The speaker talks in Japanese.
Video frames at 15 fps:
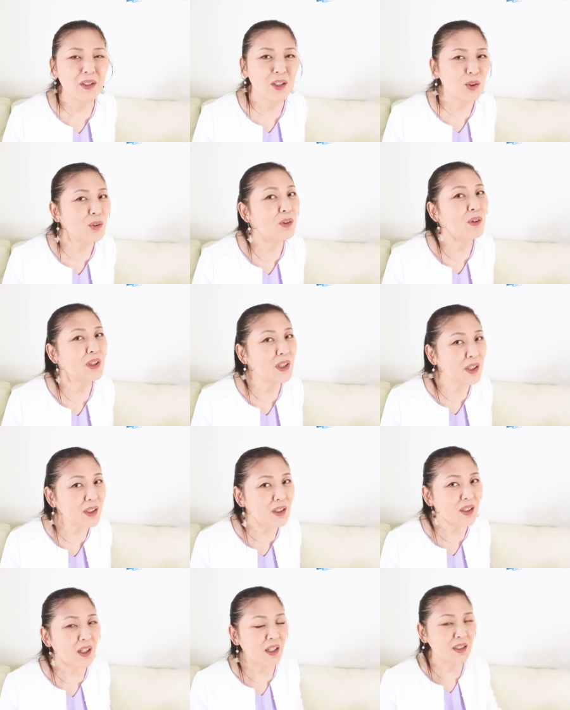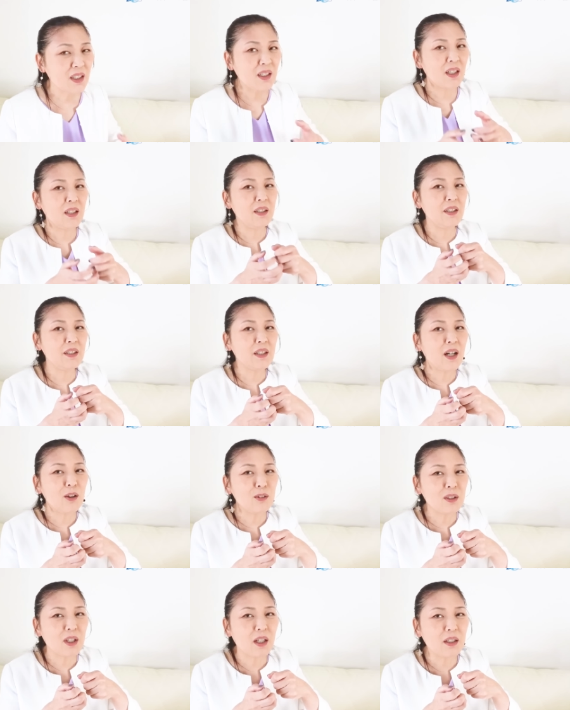で、それはね、あなたが
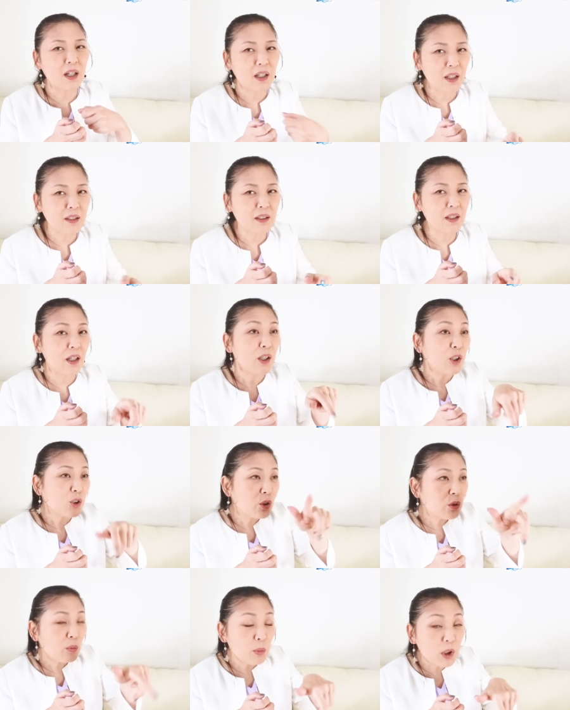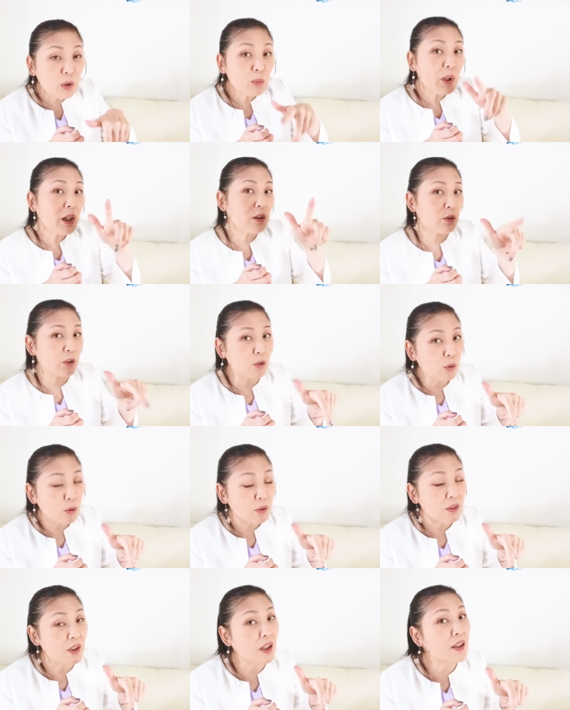レジカウンターで払った、その目の前の
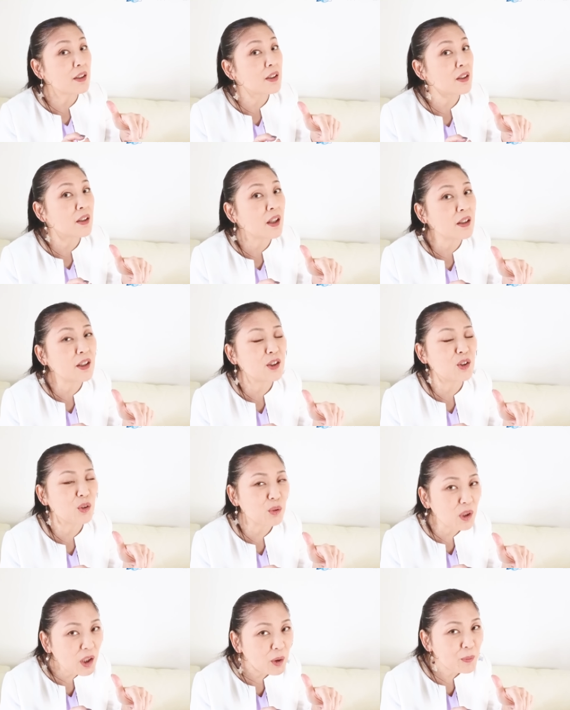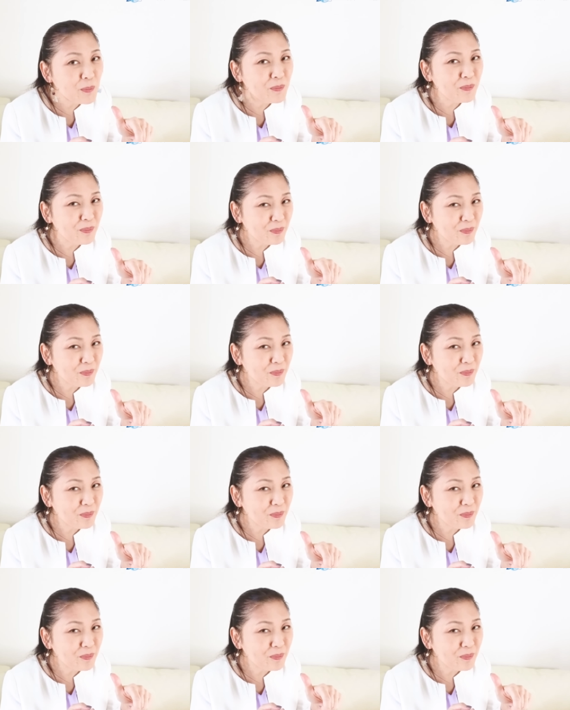人だけじゃないですよね。